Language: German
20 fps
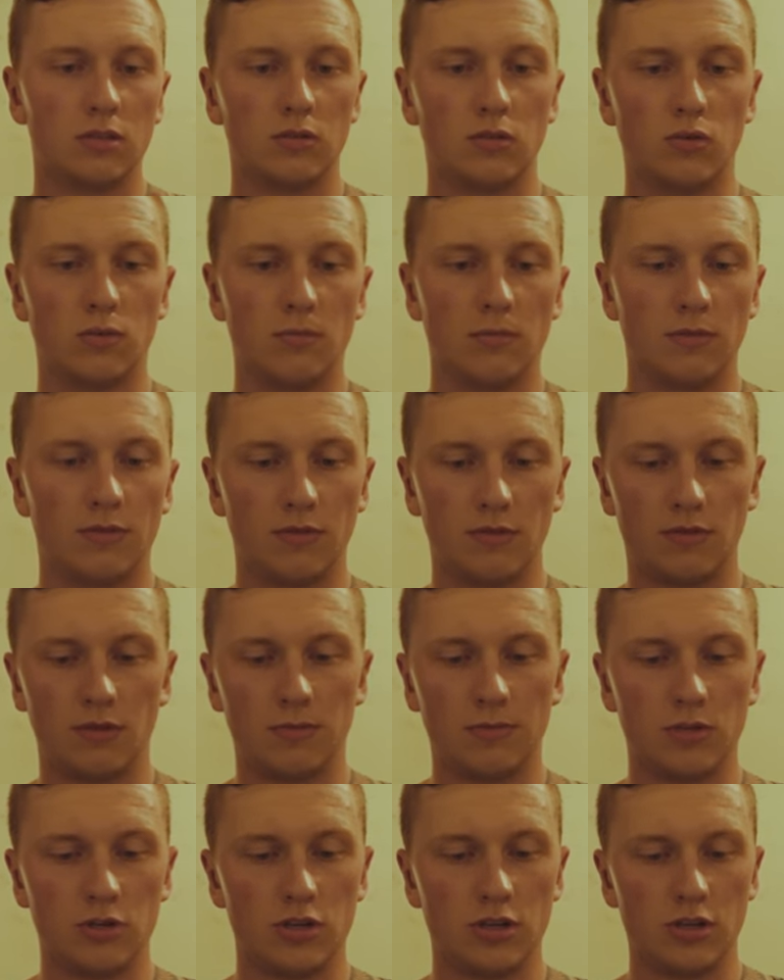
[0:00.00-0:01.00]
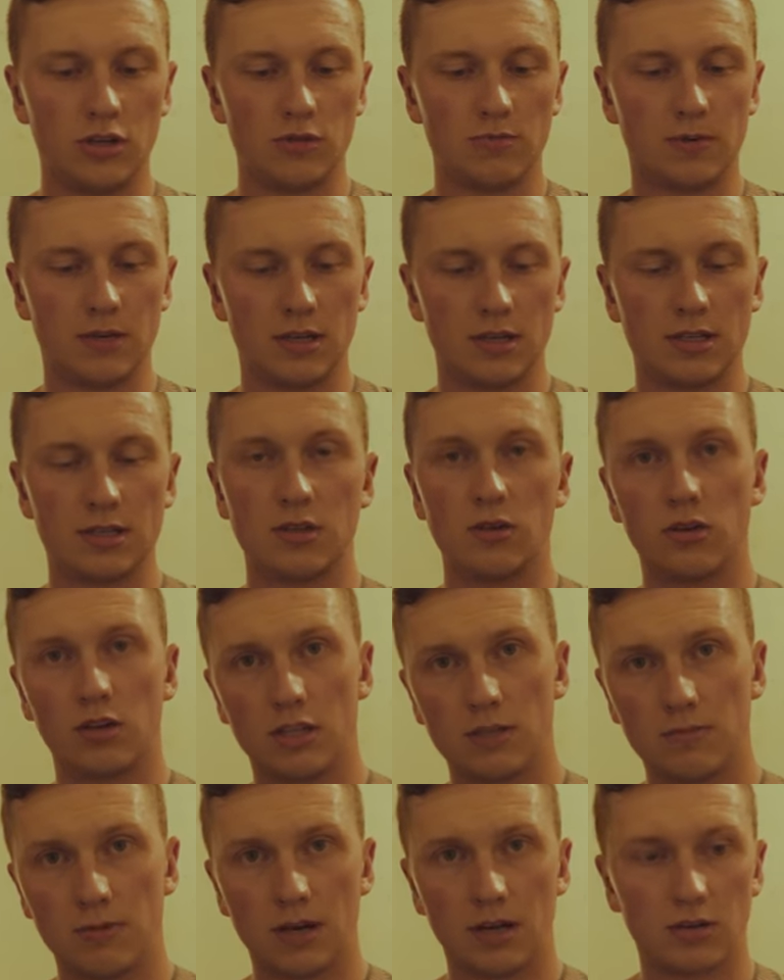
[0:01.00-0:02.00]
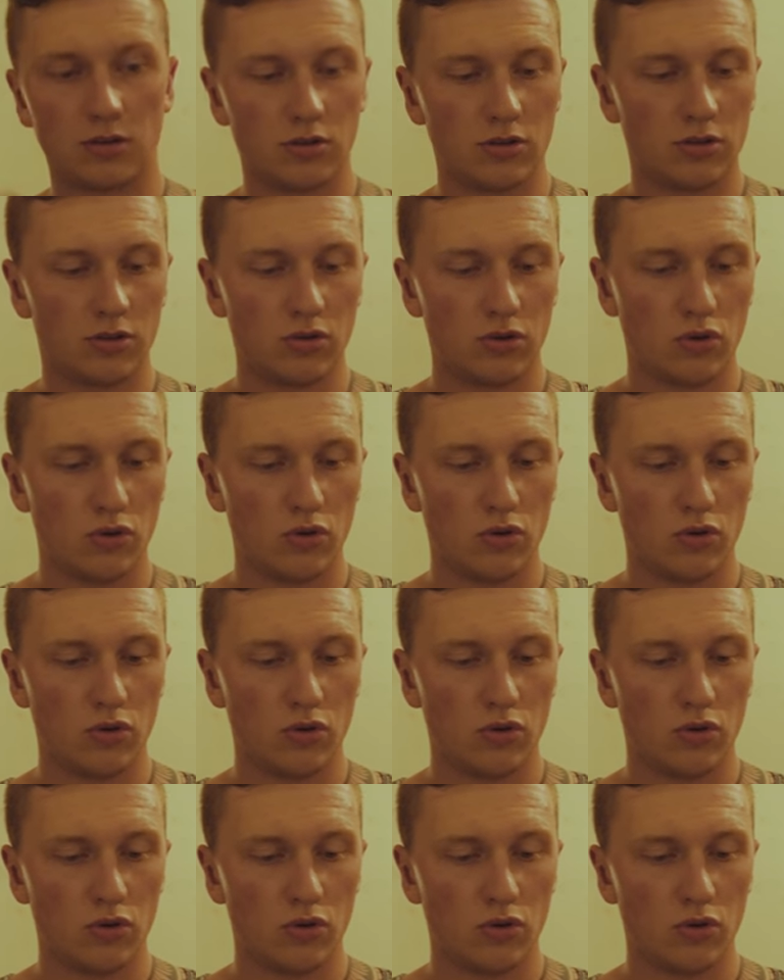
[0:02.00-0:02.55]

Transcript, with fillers: Oben auf jeden Fall mit Schnellspanner, das ist auch ganz praktisch.